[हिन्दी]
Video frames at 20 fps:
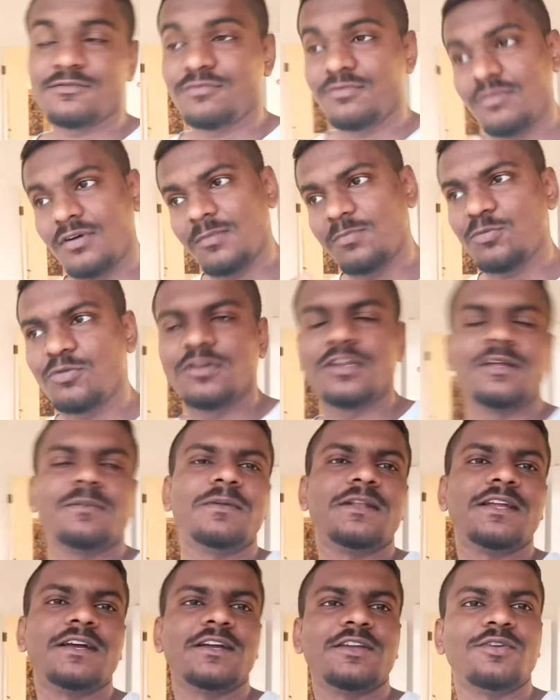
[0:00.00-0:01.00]
वो आपको नहीं
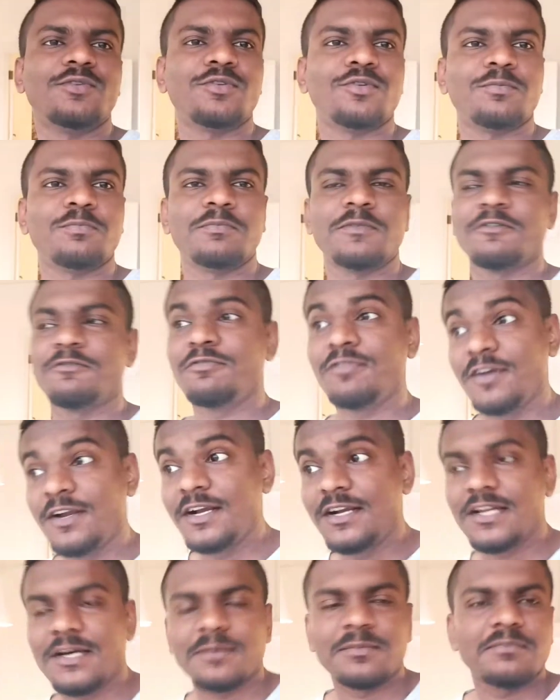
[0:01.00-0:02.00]
मिलेगा यूरोप
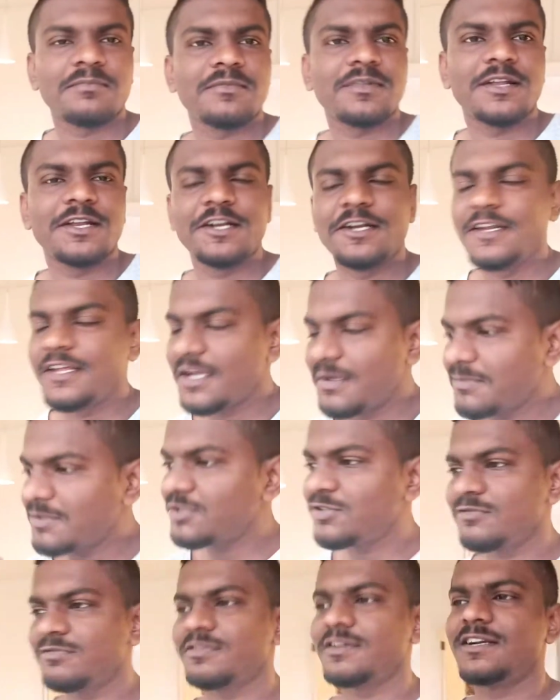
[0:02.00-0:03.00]
फ्रीडम इंडिया में
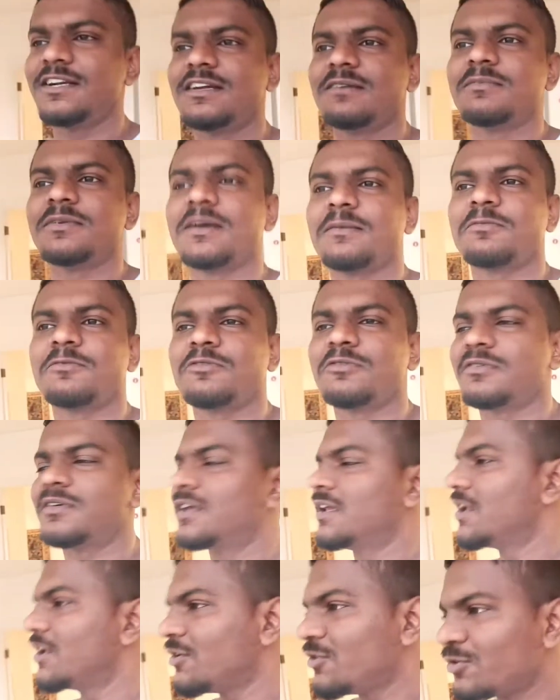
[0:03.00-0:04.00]
जो फ्रीडम है आपको
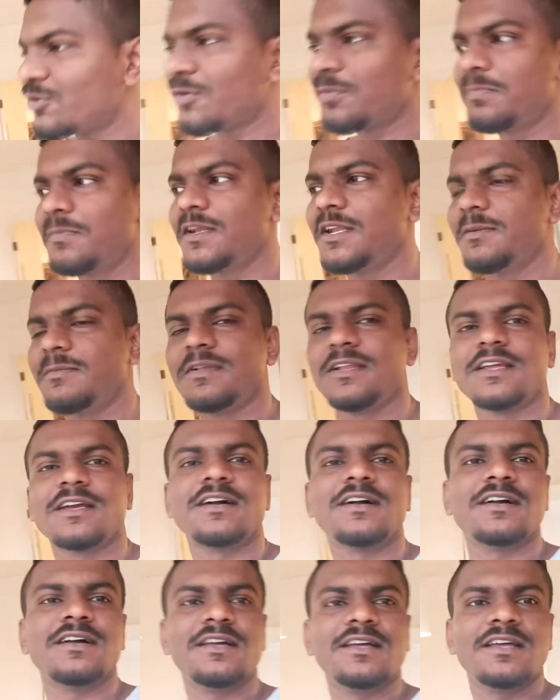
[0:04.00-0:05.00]
यूरोप में नहीं मिलेगा
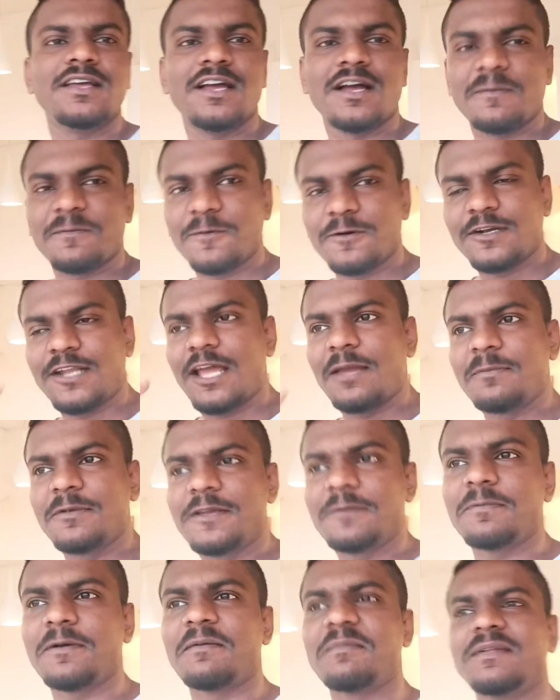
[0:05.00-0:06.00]
आपको टाइम
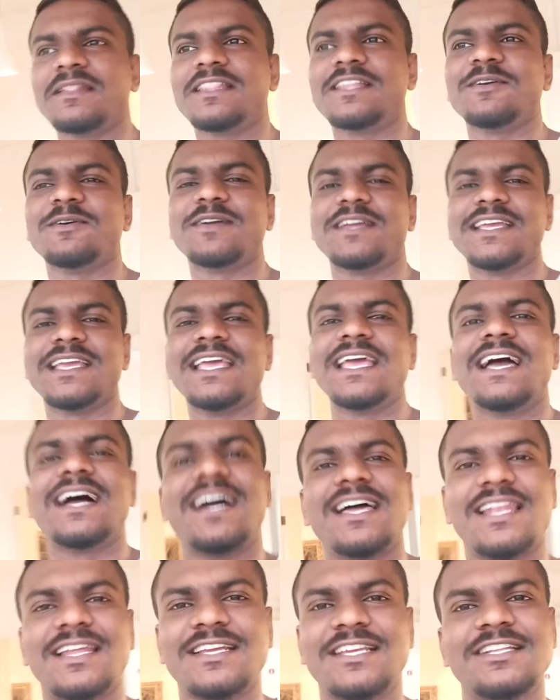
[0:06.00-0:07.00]
की पाबंदी होगी
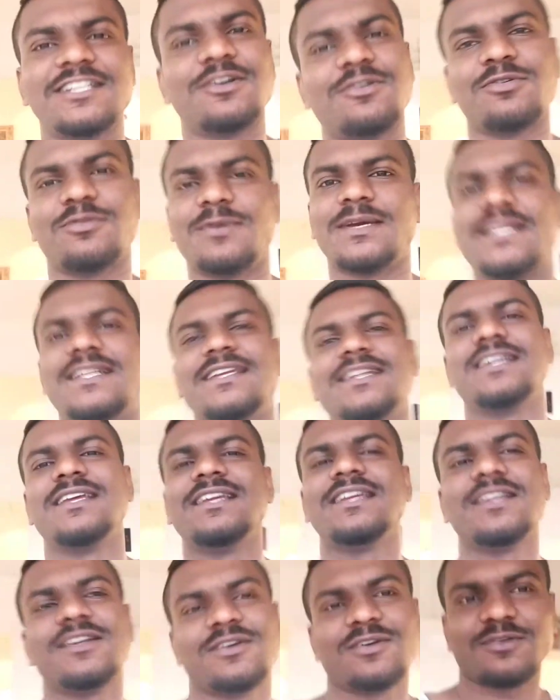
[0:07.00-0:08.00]
हालांकि देखो भाई
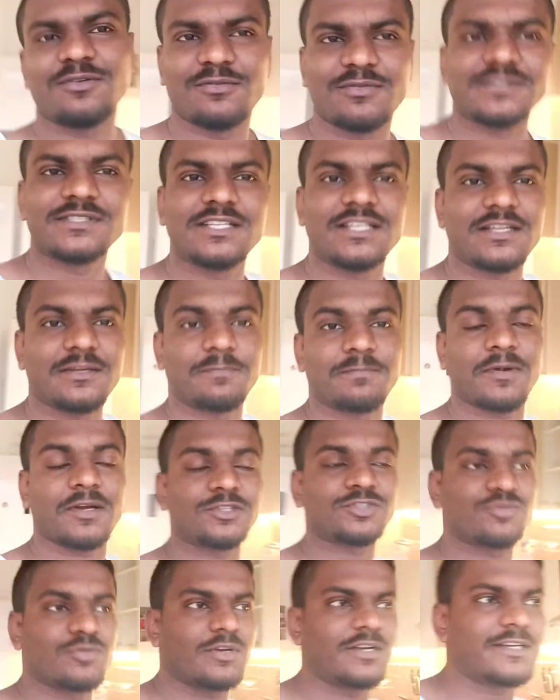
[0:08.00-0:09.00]
ओबियसली
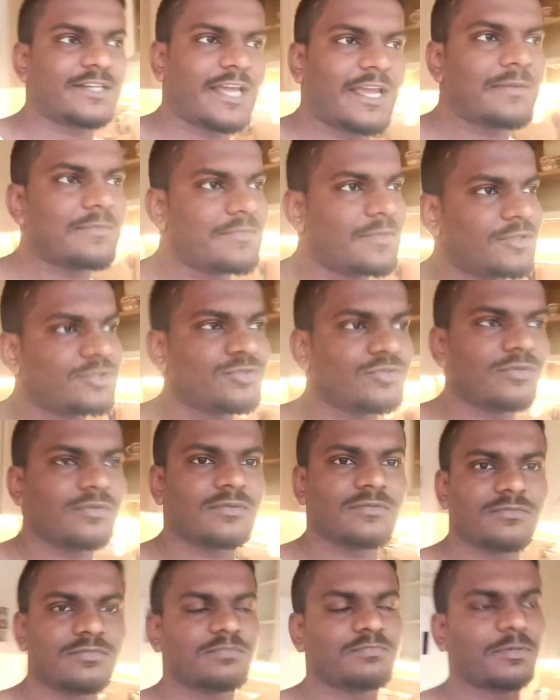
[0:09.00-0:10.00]
पंचुअल टाइम पंचुअल
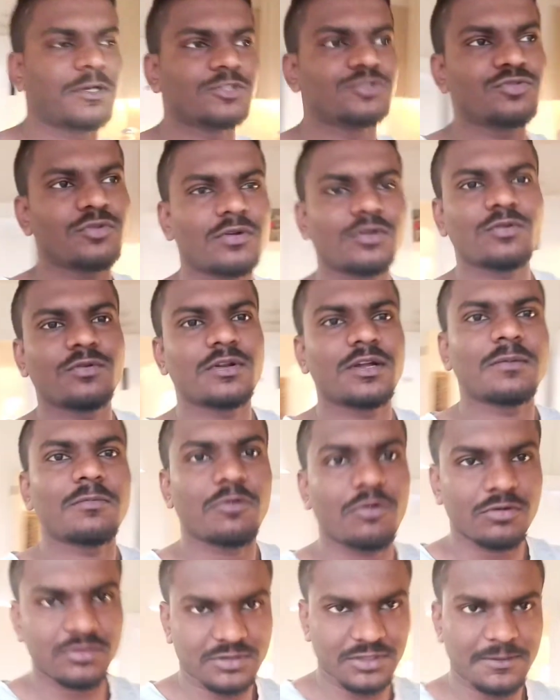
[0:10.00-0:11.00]
पंचुअल होना
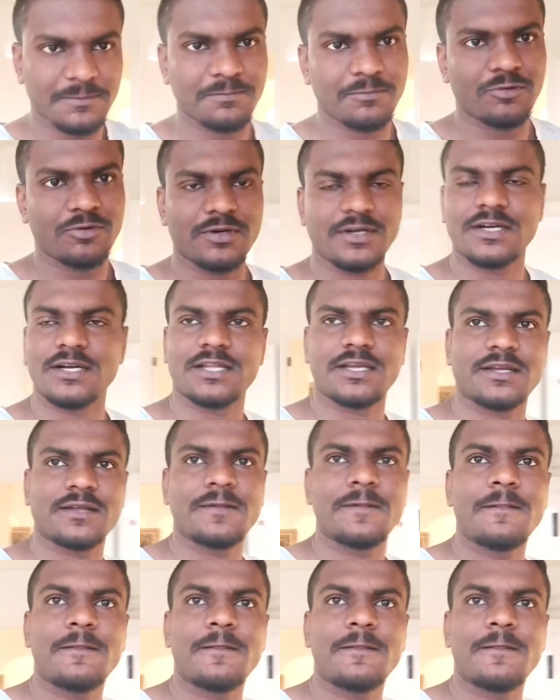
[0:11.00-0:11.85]
बहुत इंपॉर्टेंट है